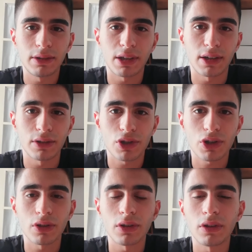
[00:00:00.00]

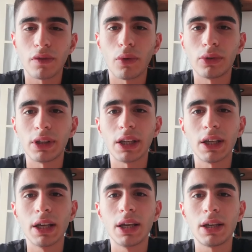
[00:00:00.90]
tranche di fondi
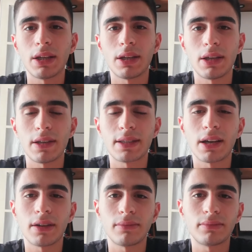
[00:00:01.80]
eh, e
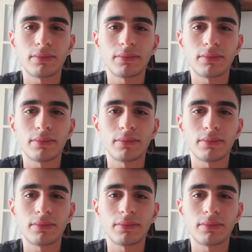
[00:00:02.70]
sta